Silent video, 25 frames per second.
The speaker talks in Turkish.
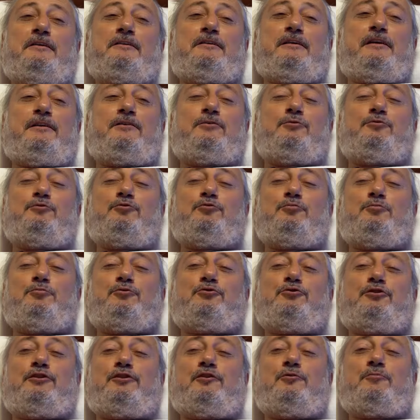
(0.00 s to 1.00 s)
Tanrı uzun bir
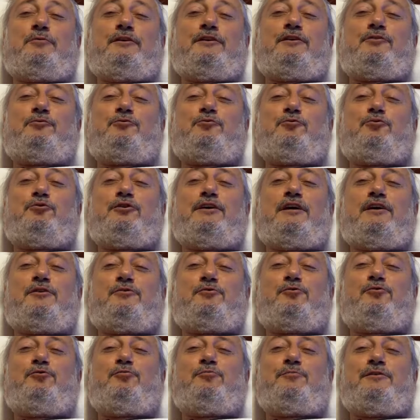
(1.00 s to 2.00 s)
süredir bana dur ya
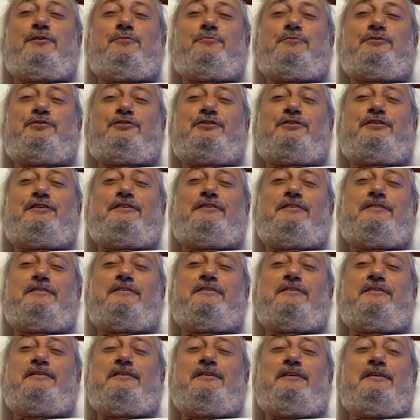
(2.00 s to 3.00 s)
kulum demişti.
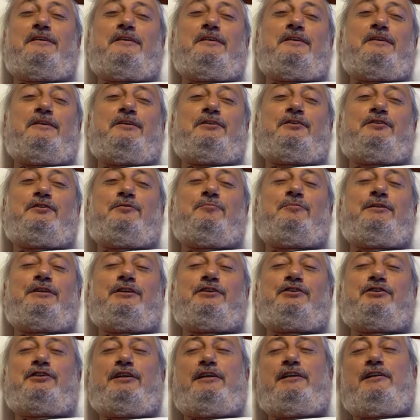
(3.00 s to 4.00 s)
Şimdi
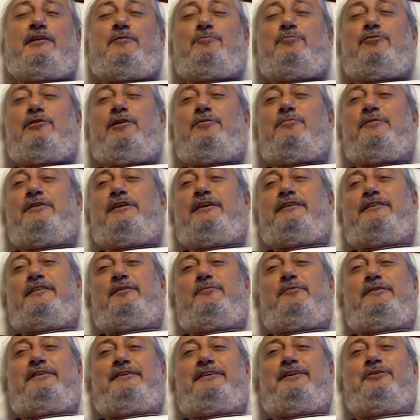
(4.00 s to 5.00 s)
inşallah bu
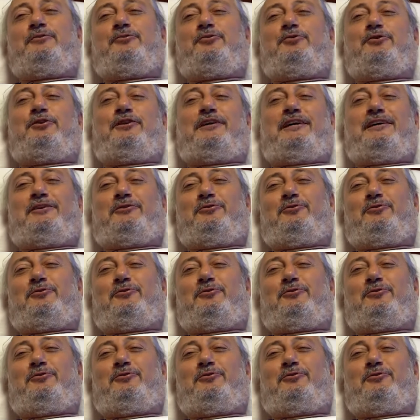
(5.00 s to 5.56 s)
ameliyatla birlikte yürü ya